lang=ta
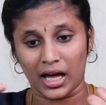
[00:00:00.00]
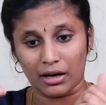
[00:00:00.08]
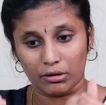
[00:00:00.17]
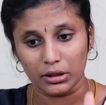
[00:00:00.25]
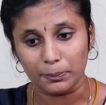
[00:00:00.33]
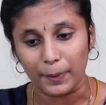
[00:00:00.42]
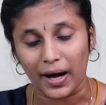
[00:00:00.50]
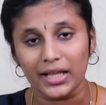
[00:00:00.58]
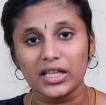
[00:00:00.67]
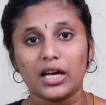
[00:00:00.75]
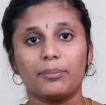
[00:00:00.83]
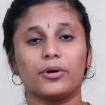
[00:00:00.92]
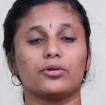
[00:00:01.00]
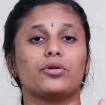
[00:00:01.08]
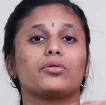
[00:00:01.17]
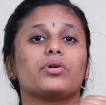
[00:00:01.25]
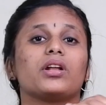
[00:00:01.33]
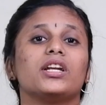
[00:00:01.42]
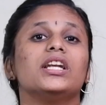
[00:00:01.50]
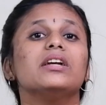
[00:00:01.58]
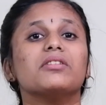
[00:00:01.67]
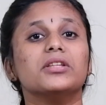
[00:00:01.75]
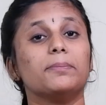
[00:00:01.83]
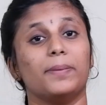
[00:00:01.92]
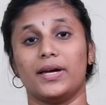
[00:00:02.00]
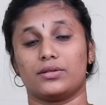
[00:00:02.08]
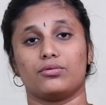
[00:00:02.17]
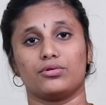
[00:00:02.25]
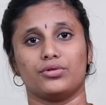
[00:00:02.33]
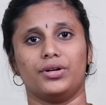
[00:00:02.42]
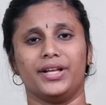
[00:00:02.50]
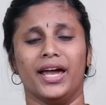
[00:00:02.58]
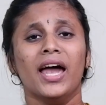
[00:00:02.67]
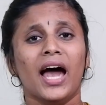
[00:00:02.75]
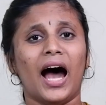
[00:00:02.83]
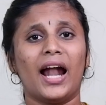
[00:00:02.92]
நாங்க வந்து பாதிக்கப்பட்டோர் கூட நின்று வந்து பேசுவோம்னு சொல்லிட்டு